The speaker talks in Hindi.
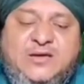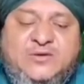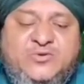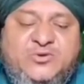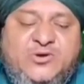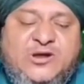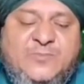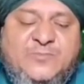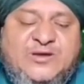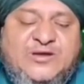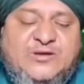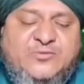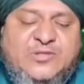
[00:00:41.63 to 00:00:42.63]
अगर शुगर का
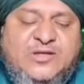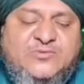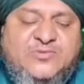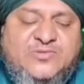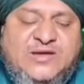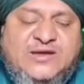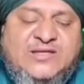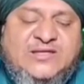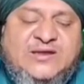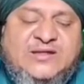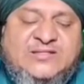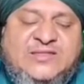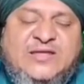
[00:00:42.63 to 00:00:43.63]
पेशेंट होता है तो उसका इलाज
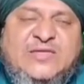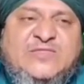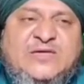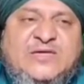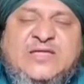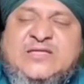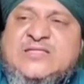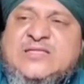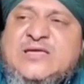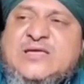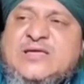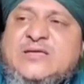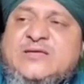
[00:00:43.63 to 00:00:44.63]
अलग तरीके से किया जाता है